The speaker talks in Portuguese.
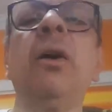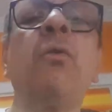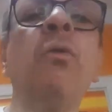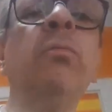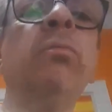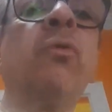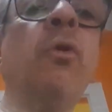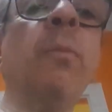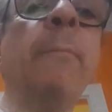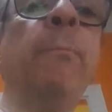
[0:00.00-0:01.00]
Como,
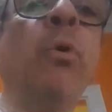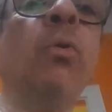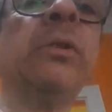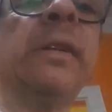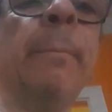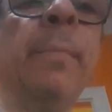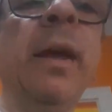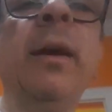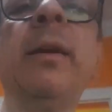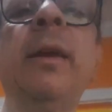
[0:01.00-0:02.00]
como é bom
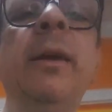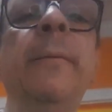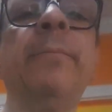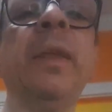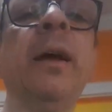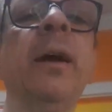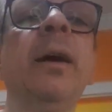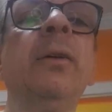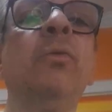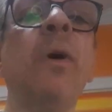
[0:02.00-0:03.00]
saber que
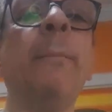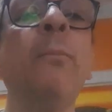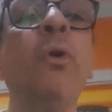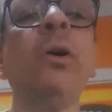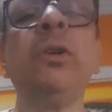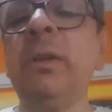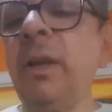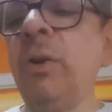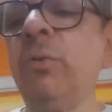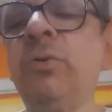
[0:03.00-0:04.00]
o amor de
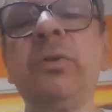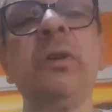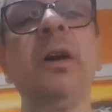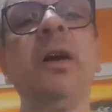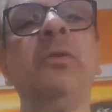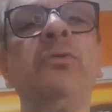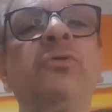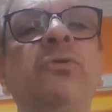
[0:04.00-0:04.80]
Deus nos